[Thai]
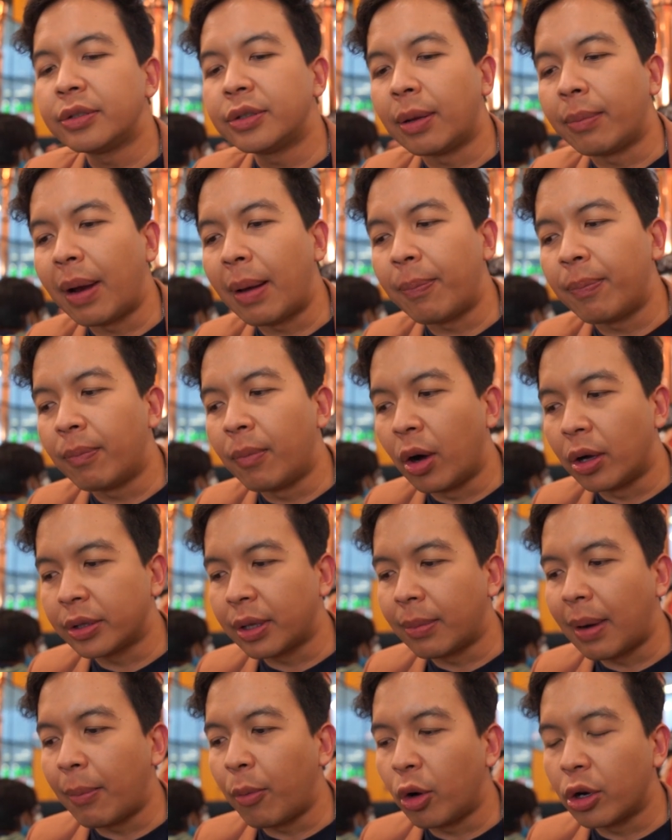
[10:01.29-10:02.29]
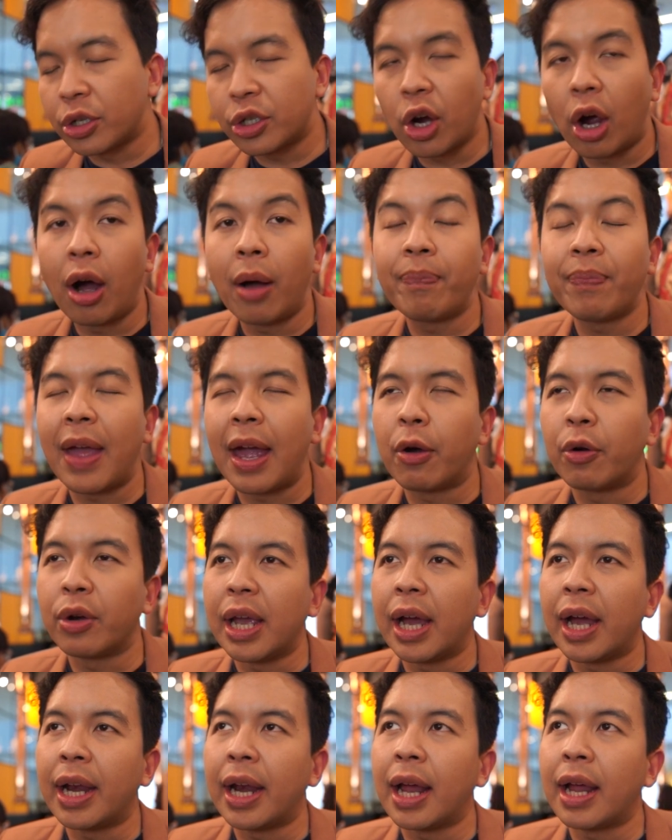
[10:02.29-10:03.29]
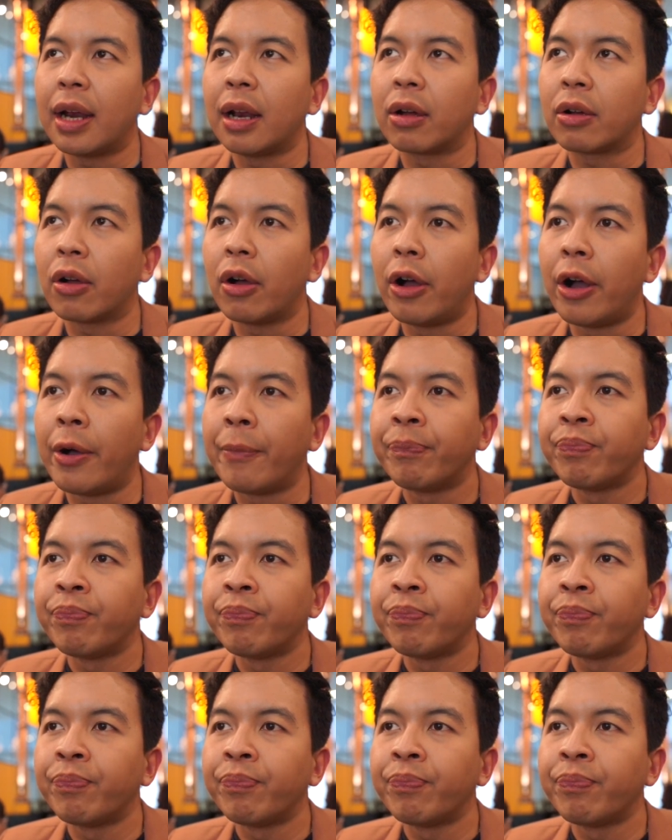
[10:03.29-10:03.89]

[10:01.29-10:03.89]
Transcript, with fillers: สำหรับเหมาะสำหรับคนชอบแนเนี้ยนะ แล้วก็